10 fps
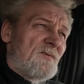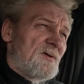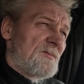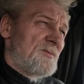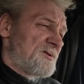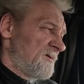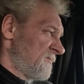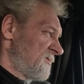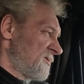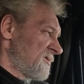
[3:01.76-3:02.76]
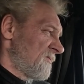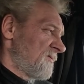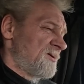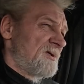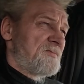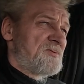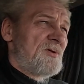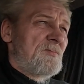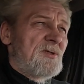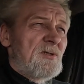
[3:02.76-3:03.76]
bo wiadomo, że ciężarówki się
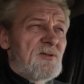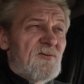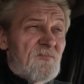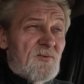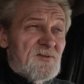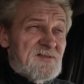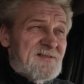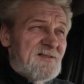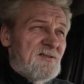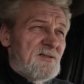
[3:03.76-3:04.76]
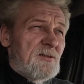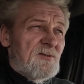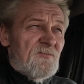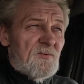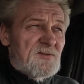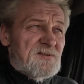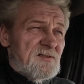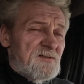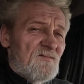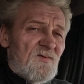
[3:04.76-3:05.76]
psują nie tylko w Polsce, nie tylko w
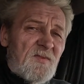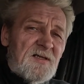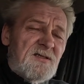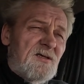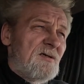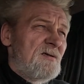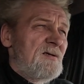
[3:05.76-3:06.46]
Polsce są wypadki,